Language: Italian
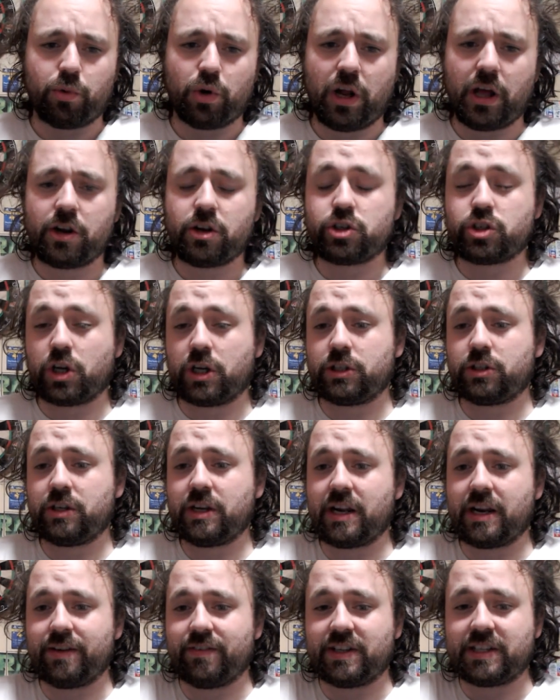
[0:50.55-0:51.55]
Il giocatore
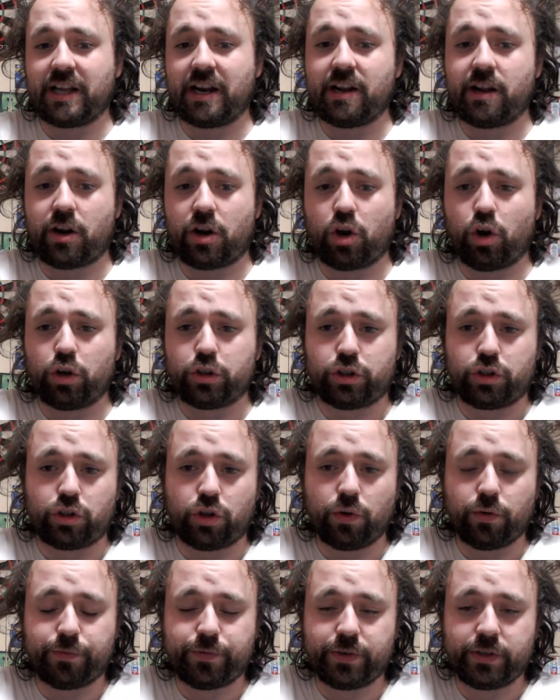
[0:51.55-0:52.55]
arriva dal
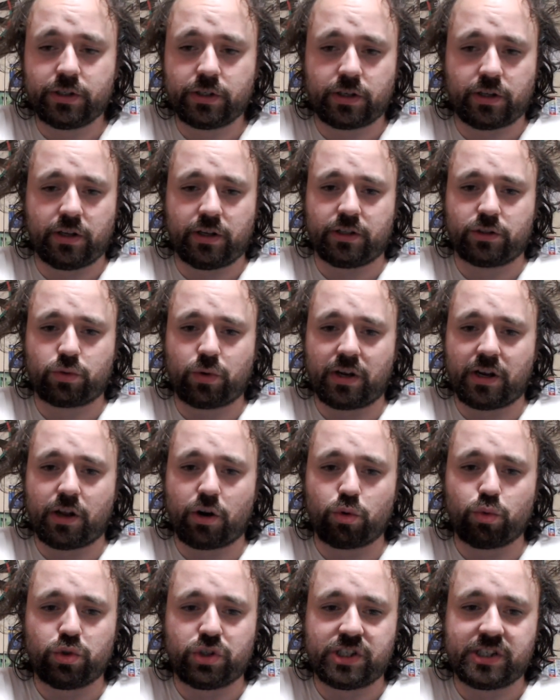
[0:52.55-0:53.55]
Rostov, che è una squadra
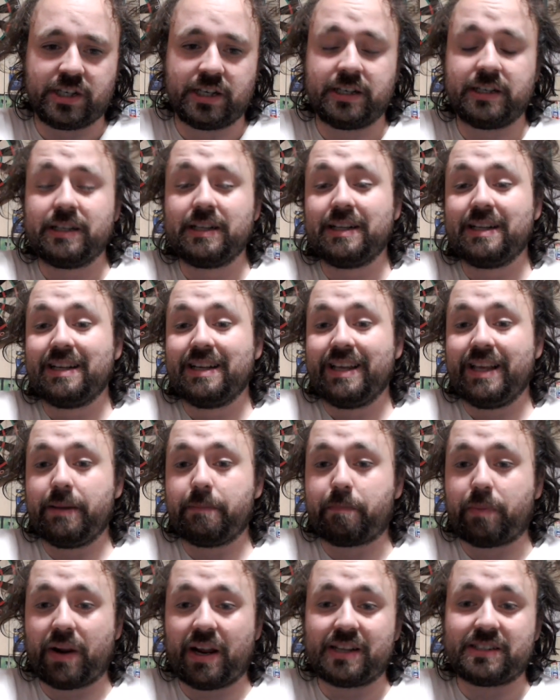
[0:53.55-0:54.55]
russa, in
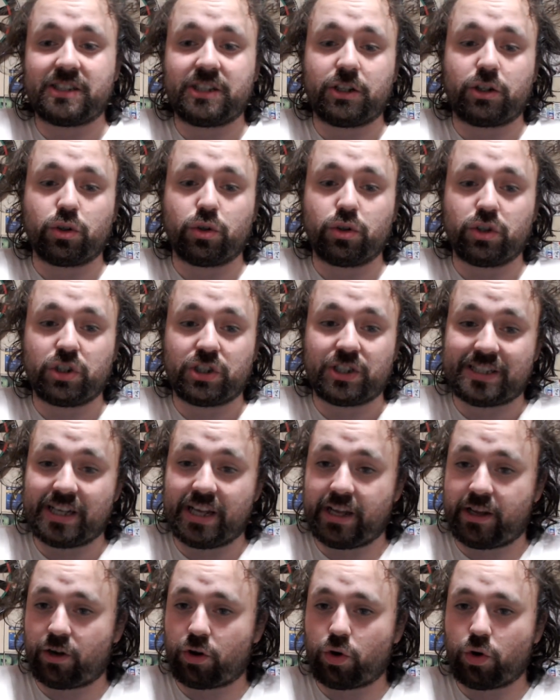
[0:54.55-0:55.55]
prestito
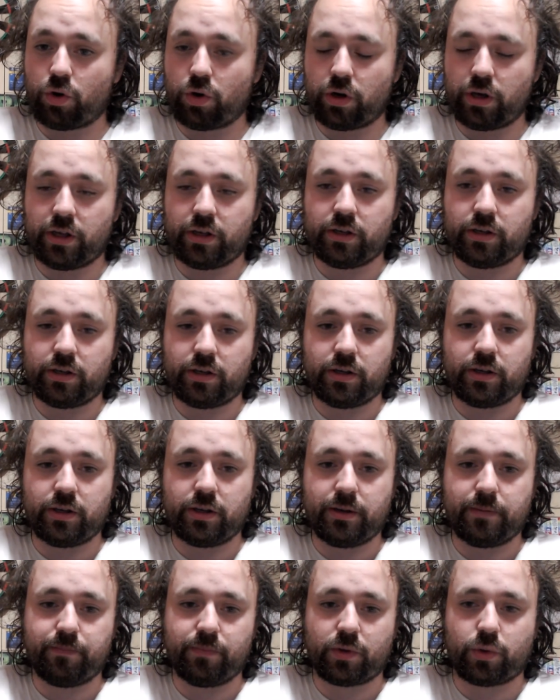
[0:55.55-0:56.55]
secco,
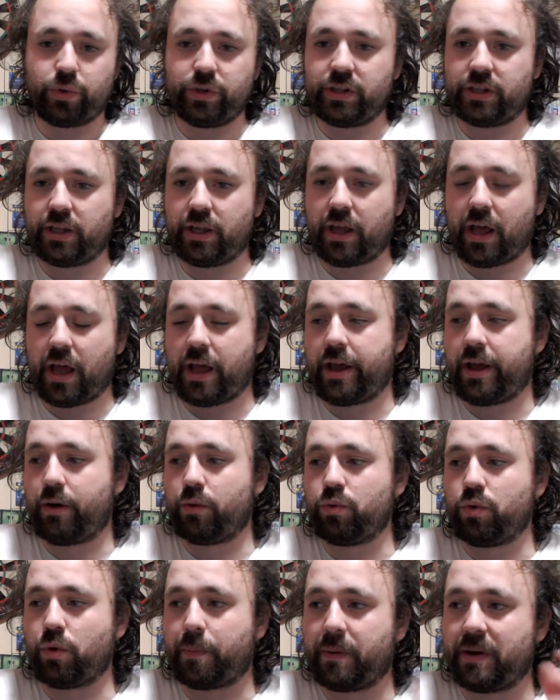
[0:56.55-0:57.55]
eh, quindi è
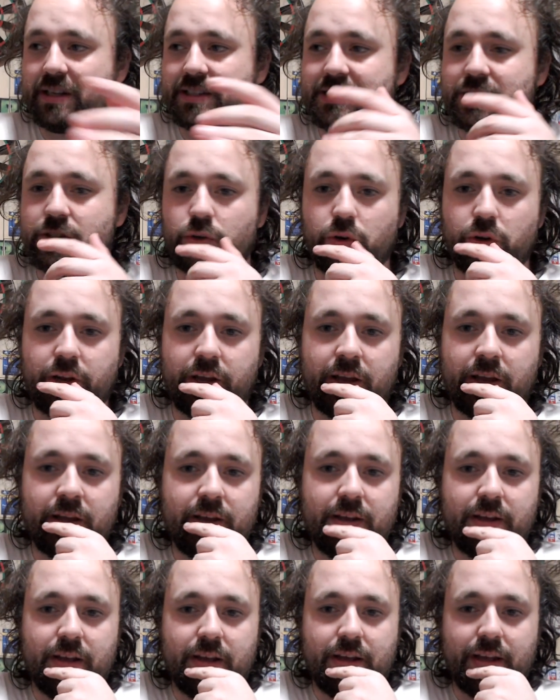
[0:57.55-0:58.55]
un'operazione
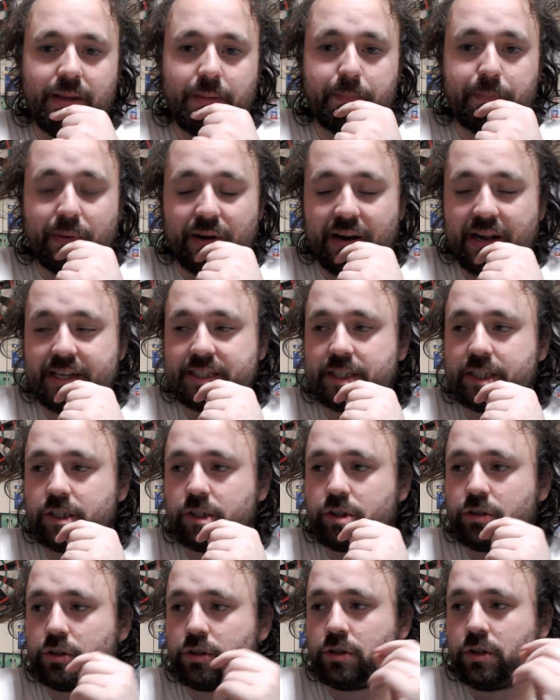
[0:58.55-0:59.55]
in
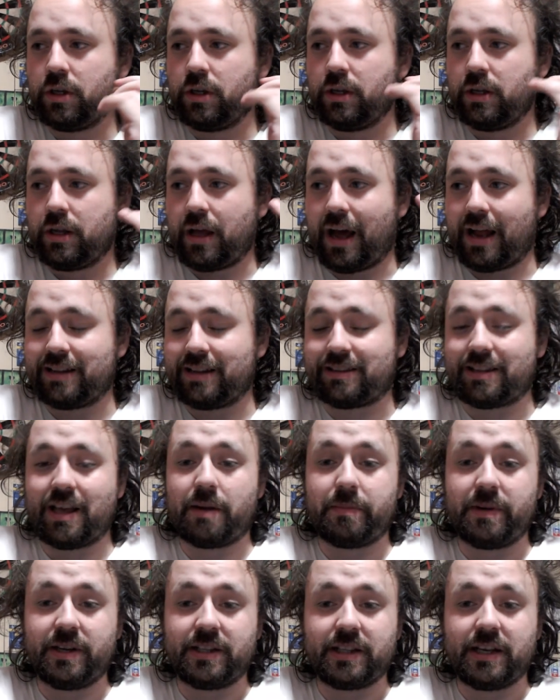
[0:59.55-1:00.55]
prestito, al
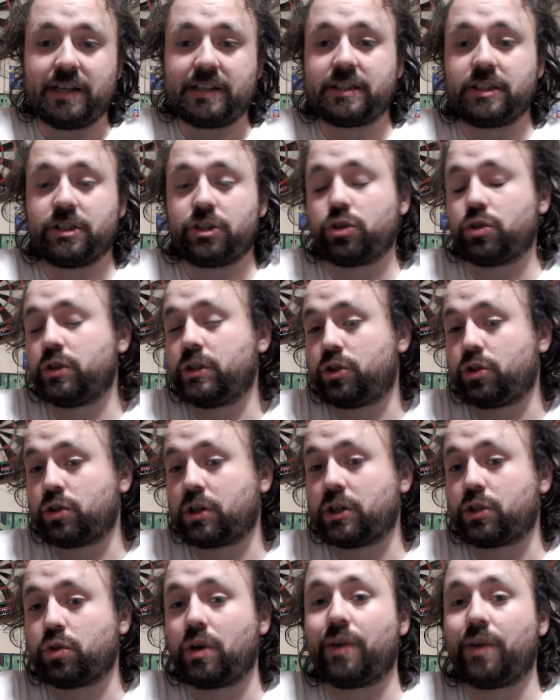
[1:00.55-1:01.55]
termine della stagione il
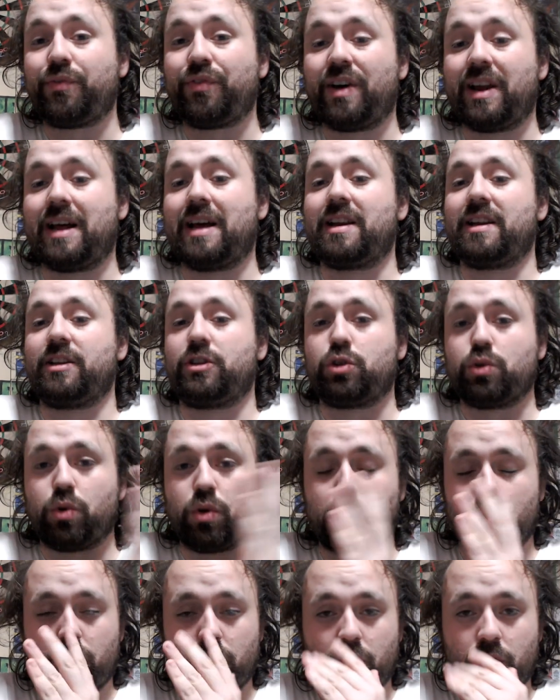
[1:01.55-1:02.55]
giocatore farà
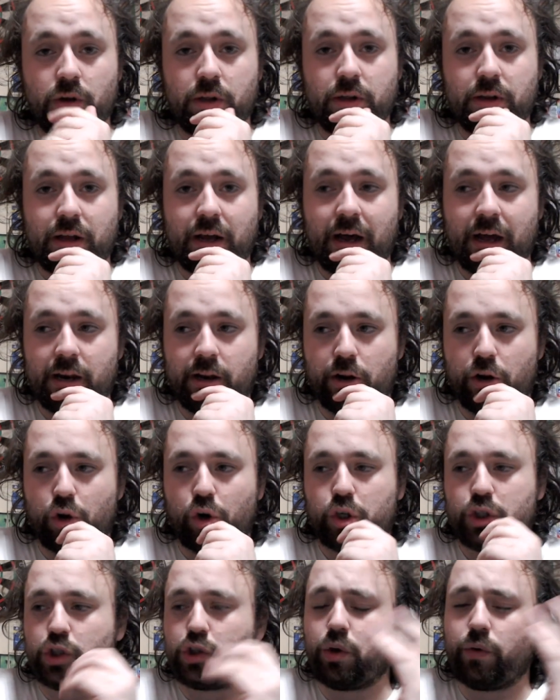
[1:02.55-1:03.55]
ritorno al
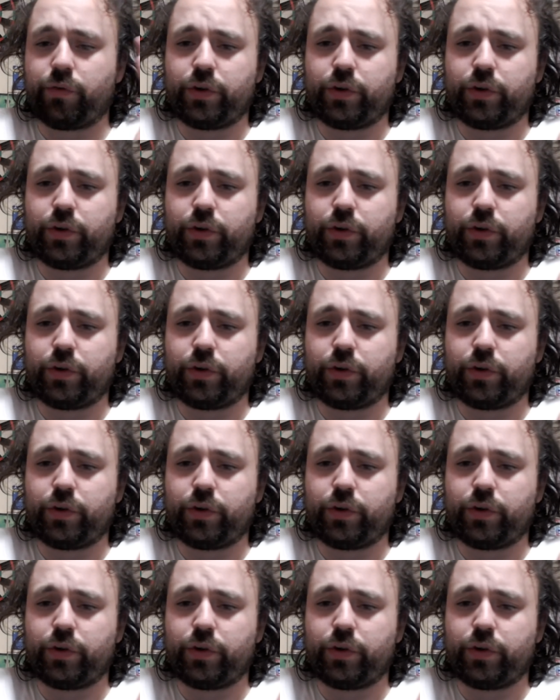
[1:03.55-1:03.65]
Rostov.